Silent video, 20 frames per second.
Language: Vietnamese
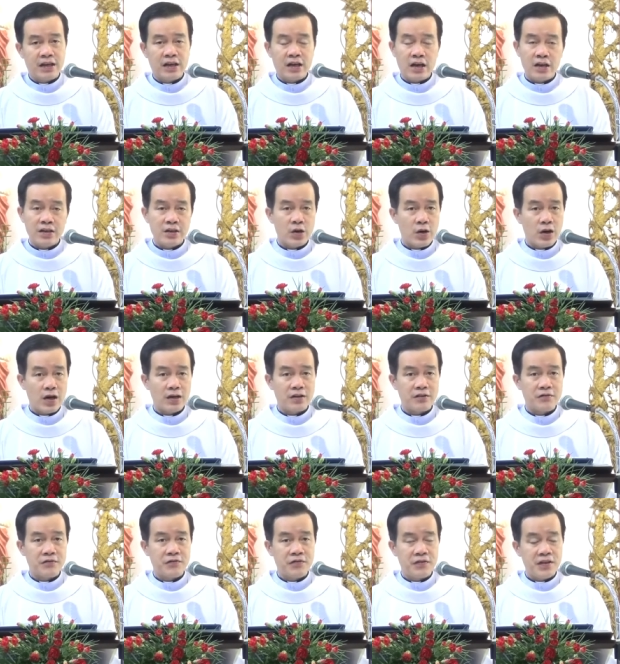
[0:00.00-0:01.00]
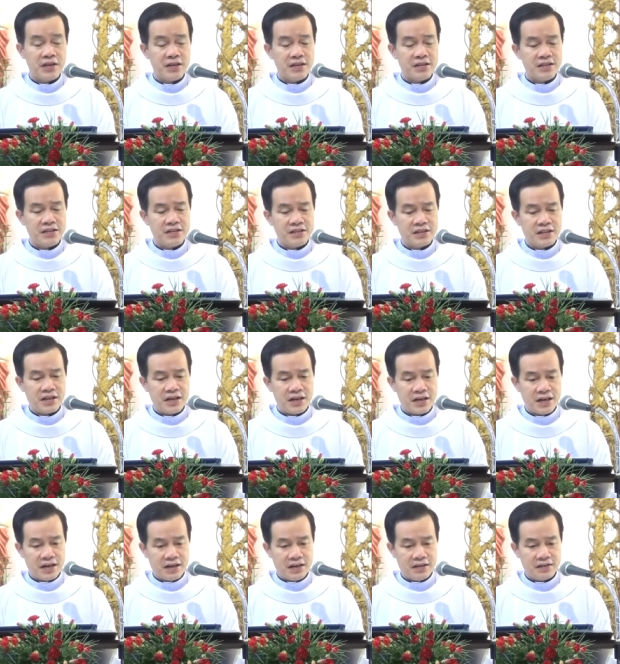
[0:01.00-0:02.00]
Có đoạn viết như thế
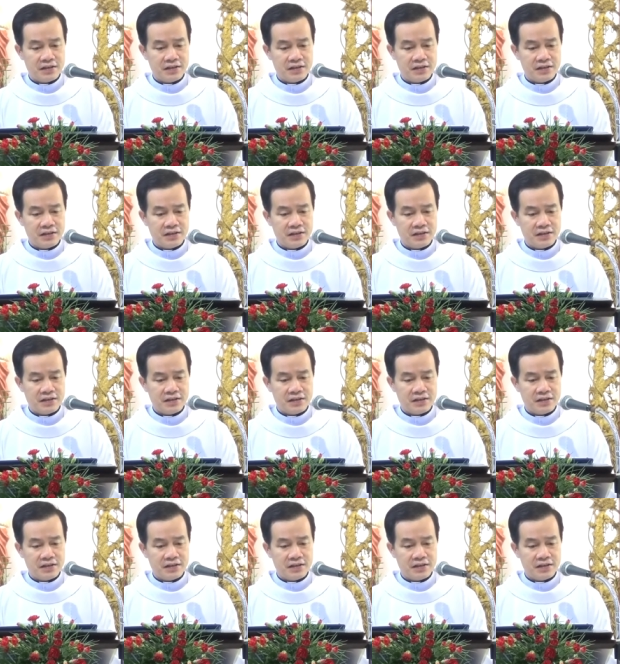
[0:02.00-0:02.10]
này